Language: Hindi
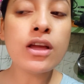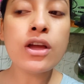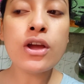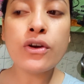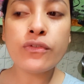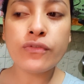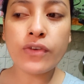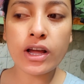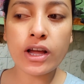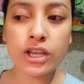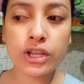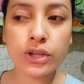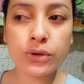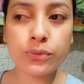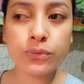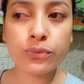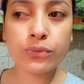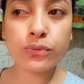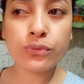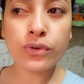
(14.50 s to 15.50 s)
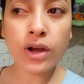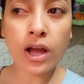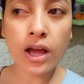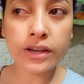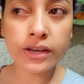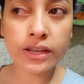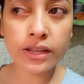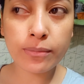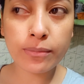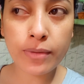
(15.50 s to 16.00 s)
वाले हूँ
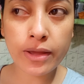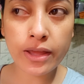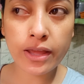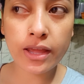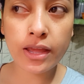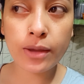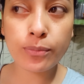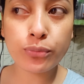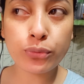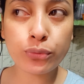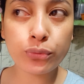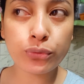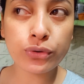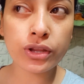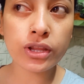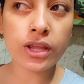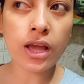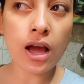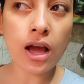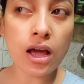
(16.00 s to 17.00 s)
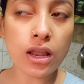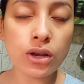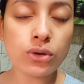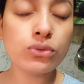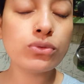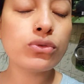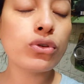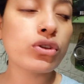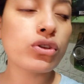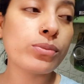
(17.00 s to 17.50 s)
खाने में पूरी
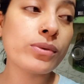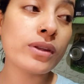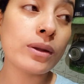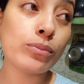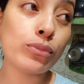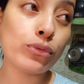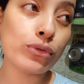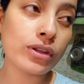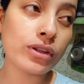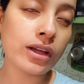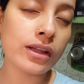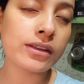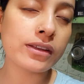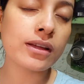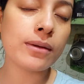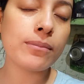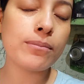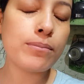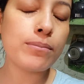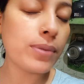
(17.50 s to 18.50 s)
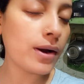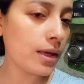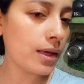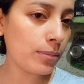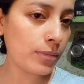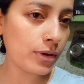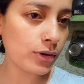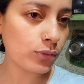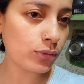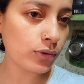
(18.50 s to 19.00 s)
आलू क्योंकि मेरा पूरी खाने का बड़ा
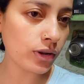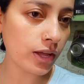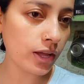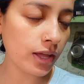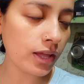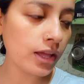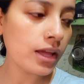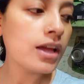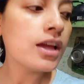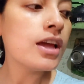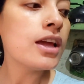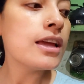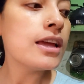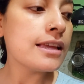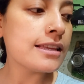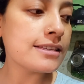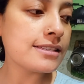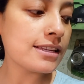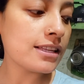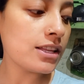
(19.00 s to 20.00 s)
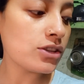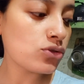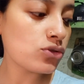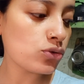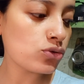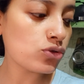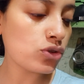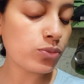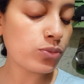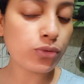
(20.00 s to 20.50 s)
मन हो रहा है इसीलिए
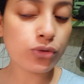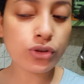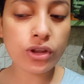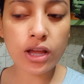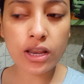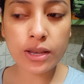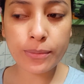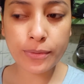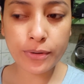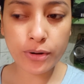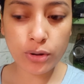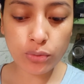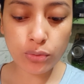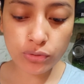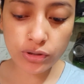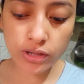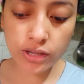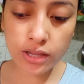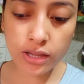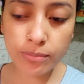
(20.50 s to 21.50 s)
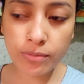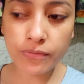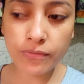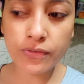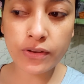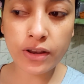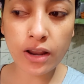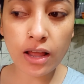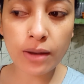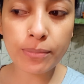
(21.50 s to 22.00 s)
सोच रही पूरी आलू बनाऊँगी बस
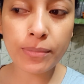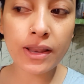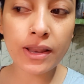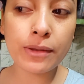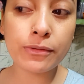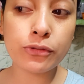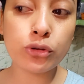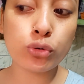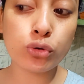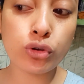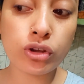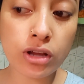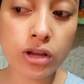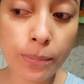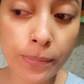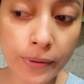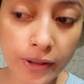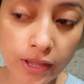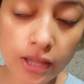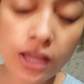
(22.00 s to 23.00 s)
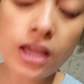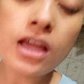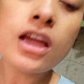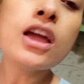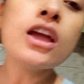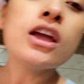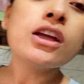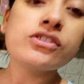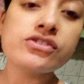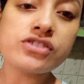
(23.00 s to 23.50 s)
फिलहाल पहले धोऊँगी कपड़े
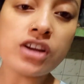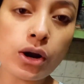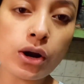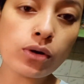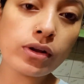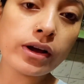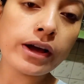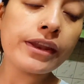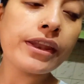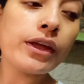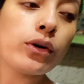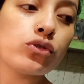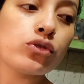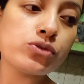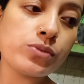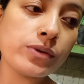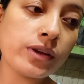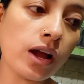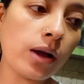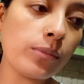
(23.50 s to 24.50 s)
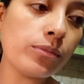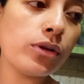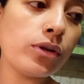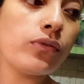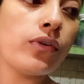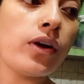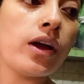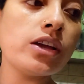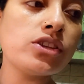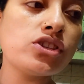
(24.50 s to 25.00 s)
झाड़ू लगाना है कुछ भी काम नहीं
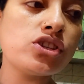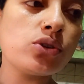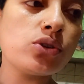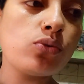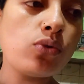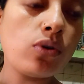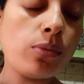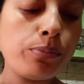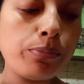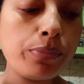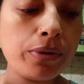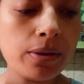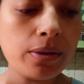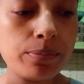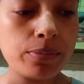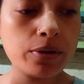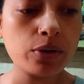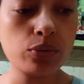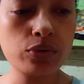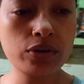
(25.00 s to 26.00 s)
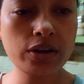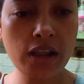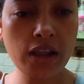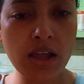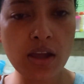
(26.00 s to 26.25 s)
हुआ है चिक्कू अब भी अब भी उठ रहा है